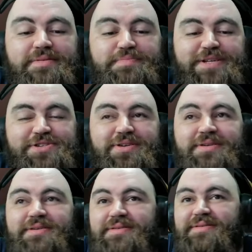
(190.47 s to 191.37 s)

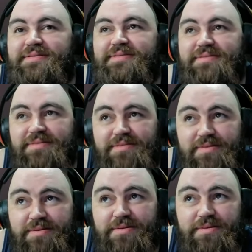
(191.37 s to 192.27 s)
Pensou? Que vivia aqui, ó,
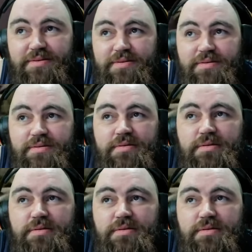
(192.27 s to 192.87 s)
nessas redes. Misericórdia.